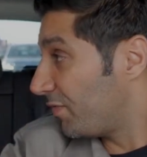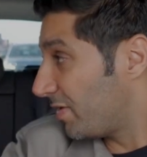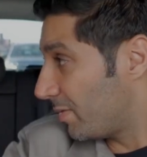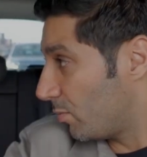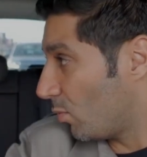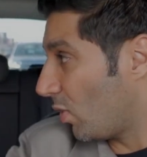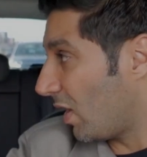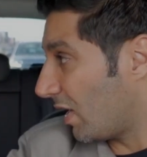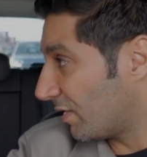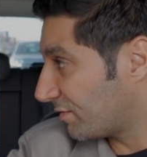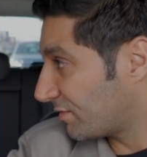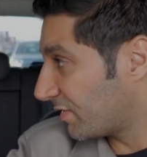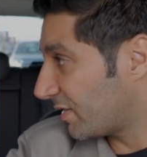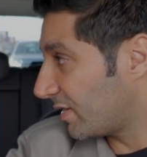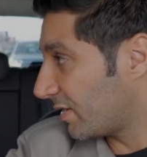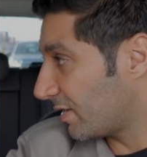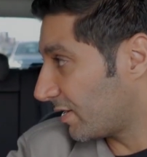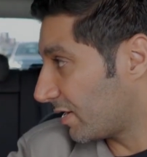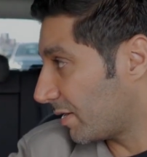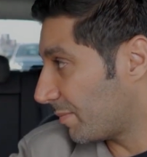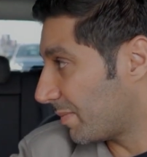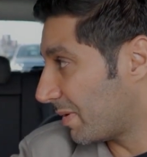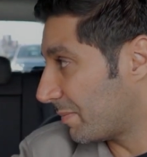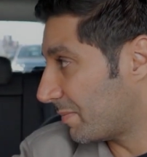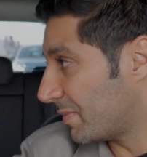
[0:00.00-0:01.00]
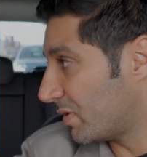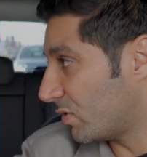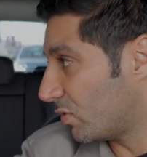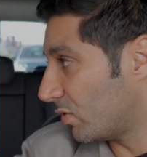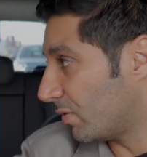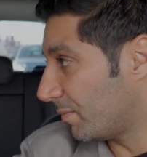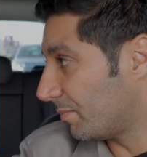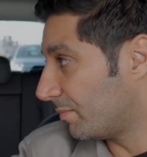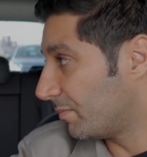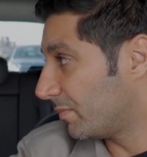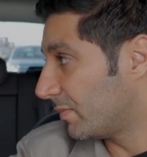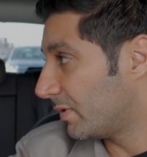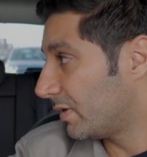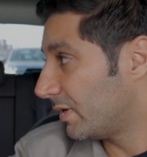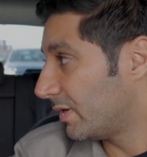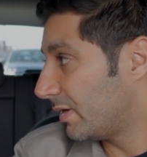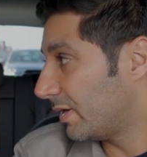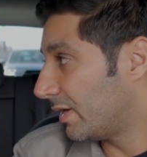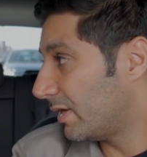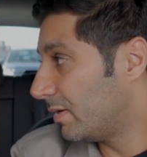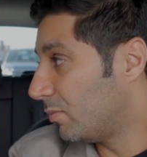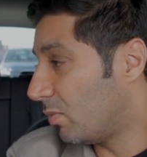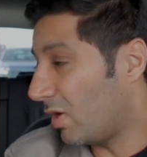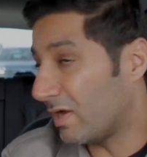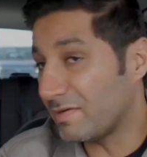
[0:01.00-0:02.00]
في معاصرين كمان منهم
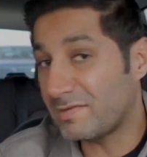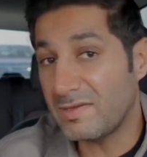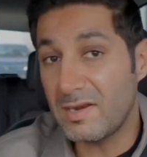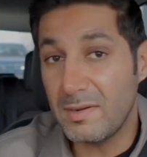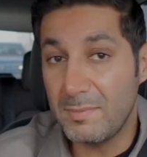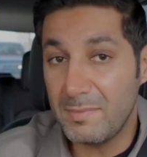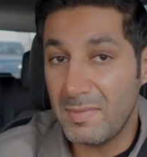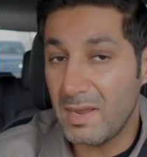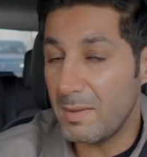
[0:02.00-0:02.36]
المعاصرين